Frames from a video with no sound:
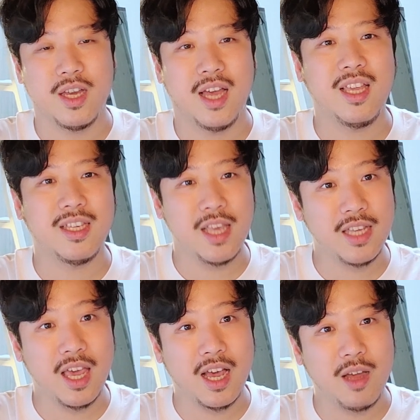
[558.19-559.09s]
하나의 세
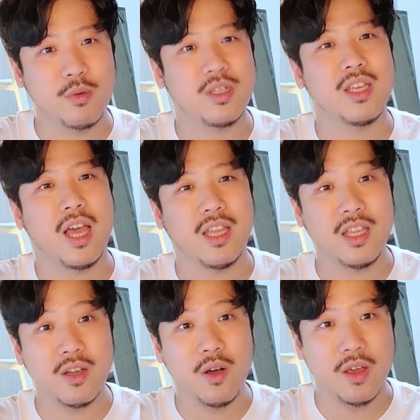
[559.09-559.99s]
개가 로스팅기 안에
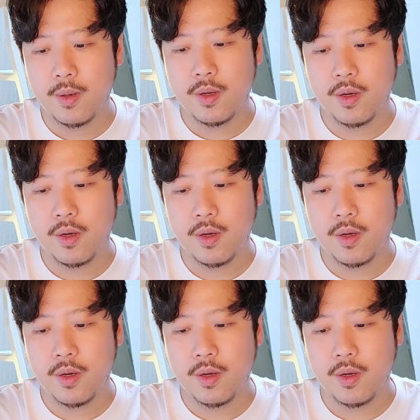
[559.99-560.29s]
있는 거예요.